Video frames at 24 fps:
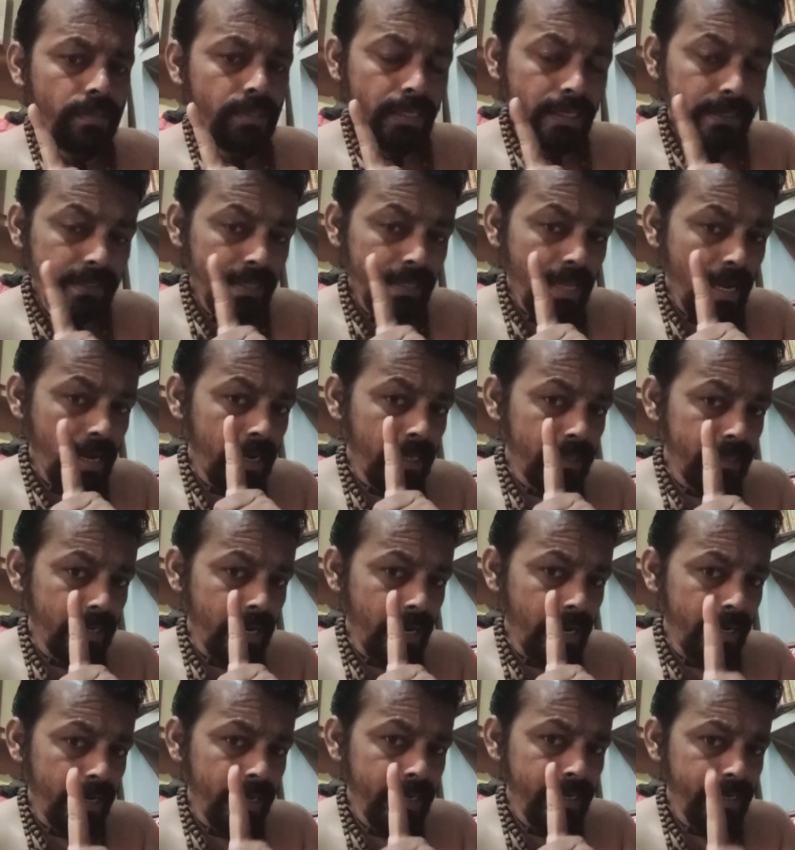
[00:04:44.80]
इतना
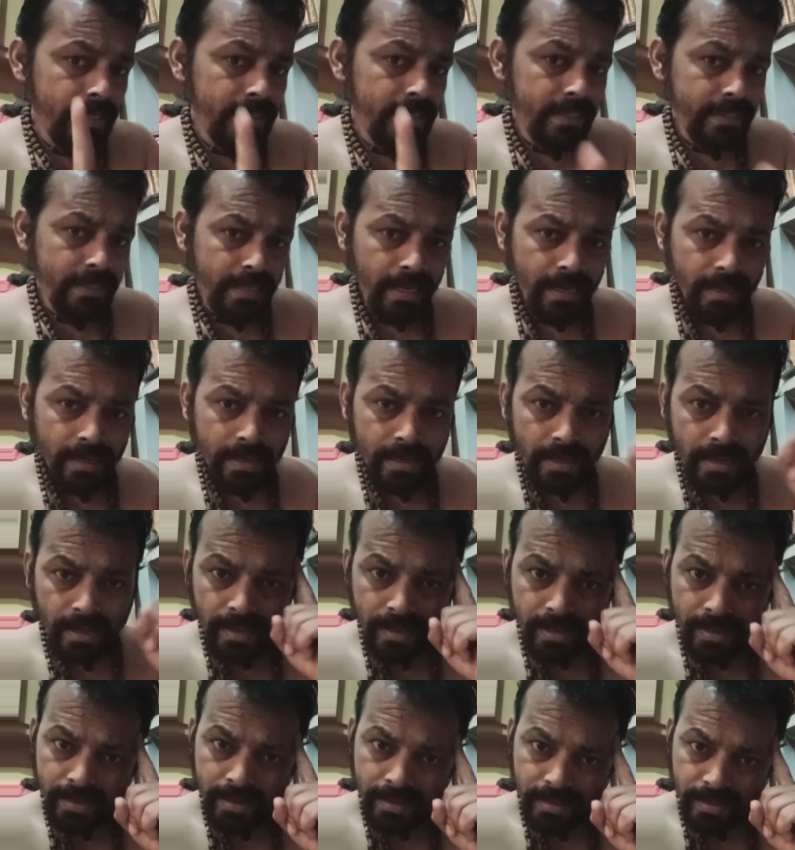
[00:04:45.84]
खतरा नहीं है जितना
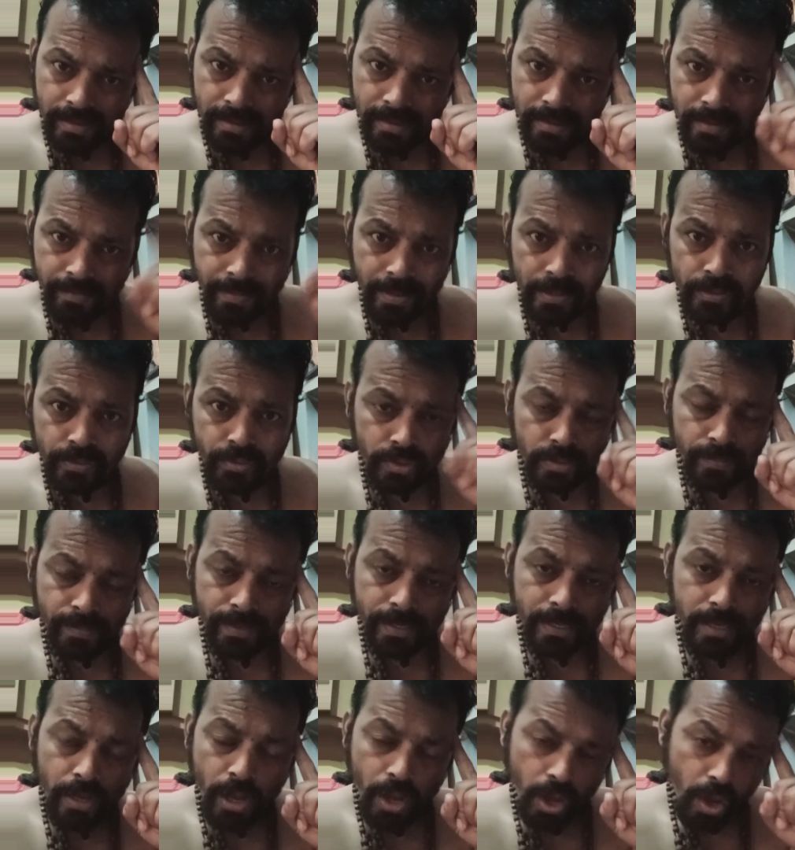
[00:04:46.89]
हमारी सोच में
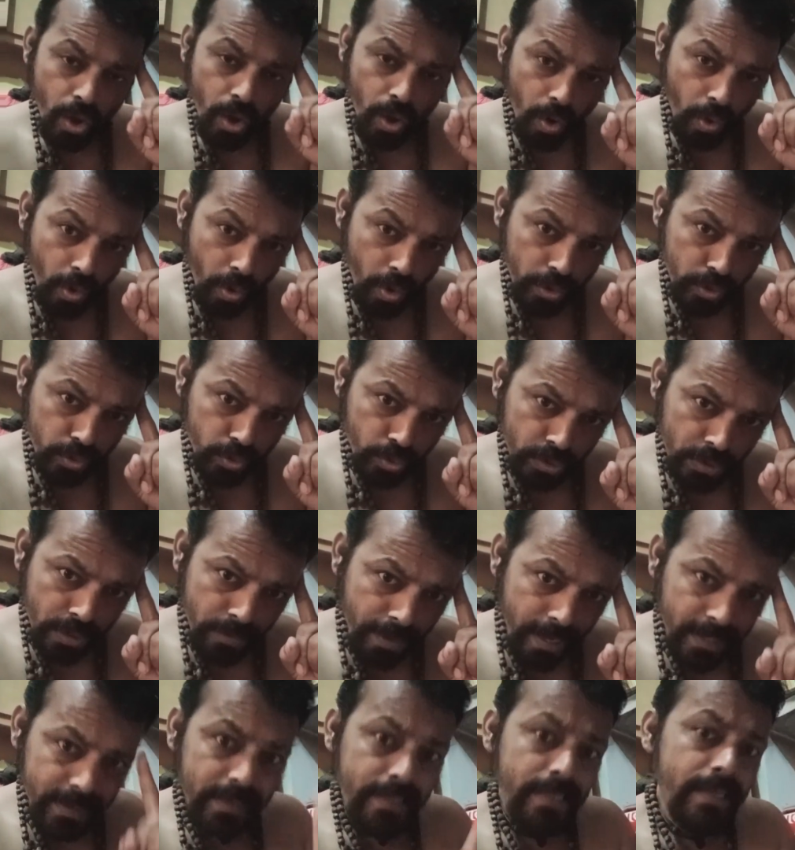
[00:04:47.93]
और दूसरी
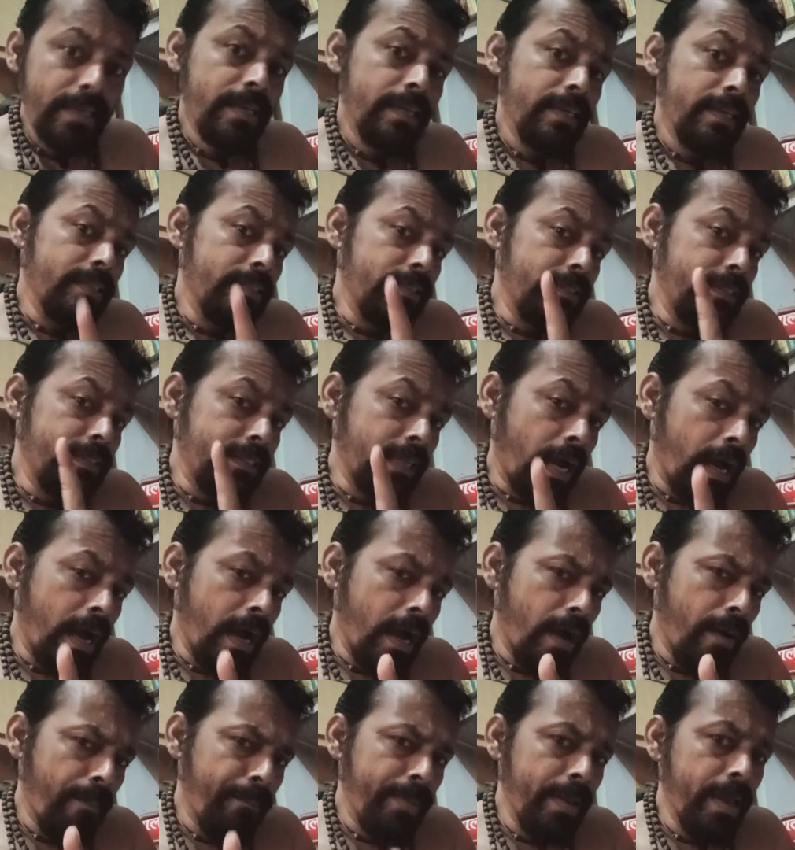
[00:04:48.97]
बात
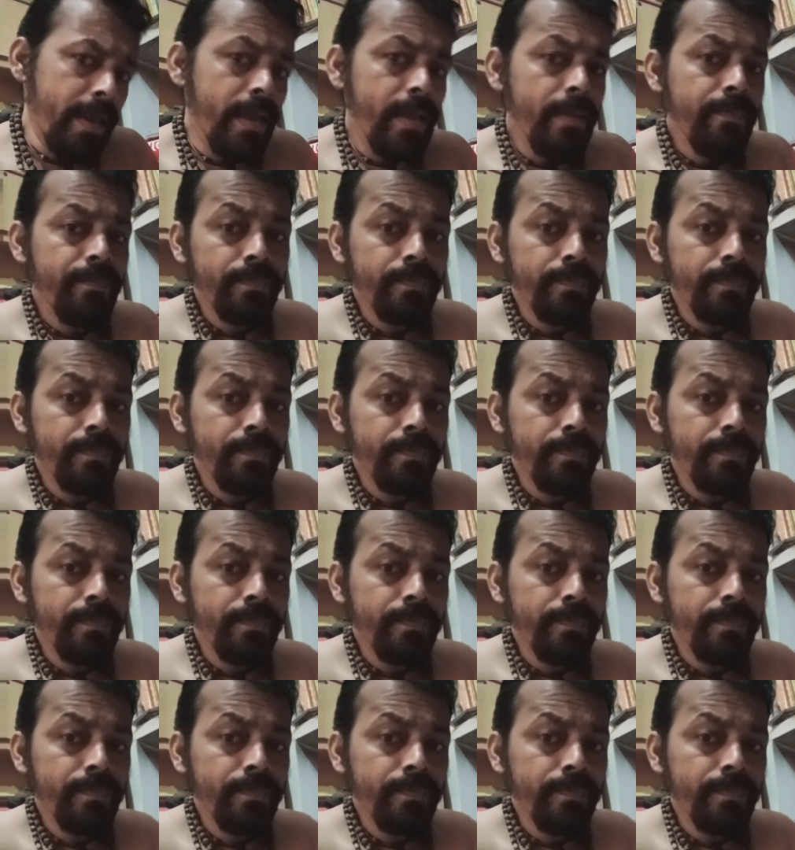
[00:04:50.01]
यहाँ पे